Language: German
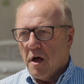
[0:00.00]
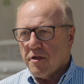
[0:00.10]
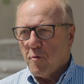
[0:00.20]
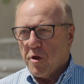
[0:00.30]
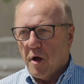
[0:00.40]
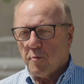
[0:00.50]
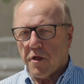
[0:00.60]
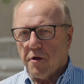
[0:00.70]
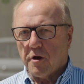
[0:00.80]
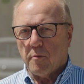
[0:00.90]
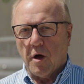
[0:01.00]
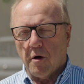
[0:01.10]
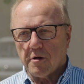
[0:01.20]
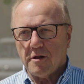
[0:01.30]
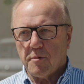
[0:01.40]
Also mein Name ist
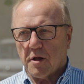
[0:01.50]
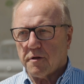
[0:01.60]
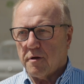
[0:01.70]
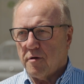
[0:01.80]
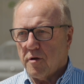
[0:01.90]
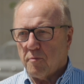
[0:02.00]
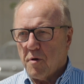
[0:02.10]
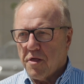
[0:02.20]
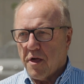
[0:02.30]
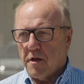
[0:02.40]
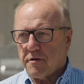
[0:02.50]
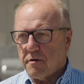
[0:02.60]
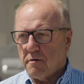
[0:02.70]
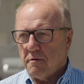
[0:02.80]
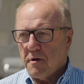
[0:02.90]
Hannabauer Adelbert. Ich bin seit
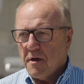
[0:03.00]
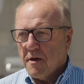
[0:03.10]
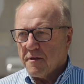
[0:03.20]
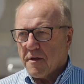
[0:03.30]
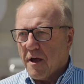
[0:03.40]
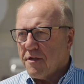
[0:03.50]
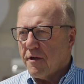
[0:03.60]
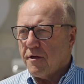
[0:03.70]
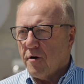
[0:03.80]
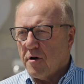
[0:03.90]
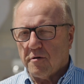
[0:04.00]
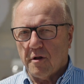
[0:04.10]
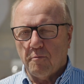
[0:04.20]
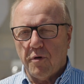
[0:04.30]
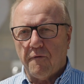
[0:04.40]
30 Jahren
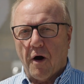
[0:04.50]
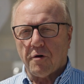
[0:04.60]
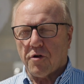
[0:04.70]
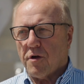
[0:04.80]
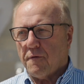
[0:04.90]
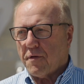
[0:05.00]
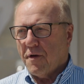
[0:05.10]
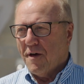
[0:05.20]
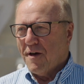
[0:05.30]
im PV-Geschäft.